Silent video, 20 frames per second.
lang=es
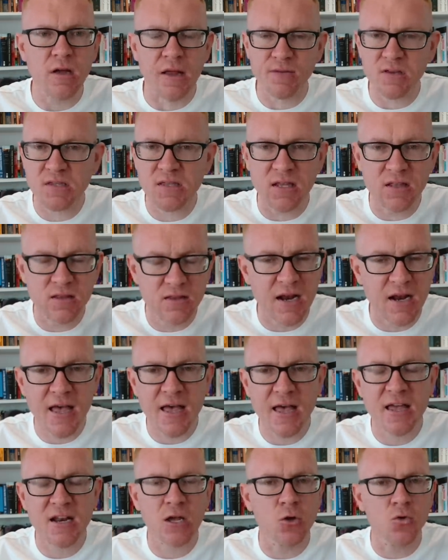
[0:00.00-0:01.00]
Antes de
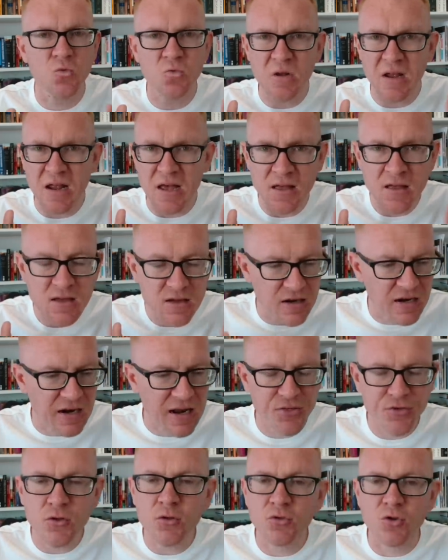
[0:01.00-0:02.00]
entrar en una relación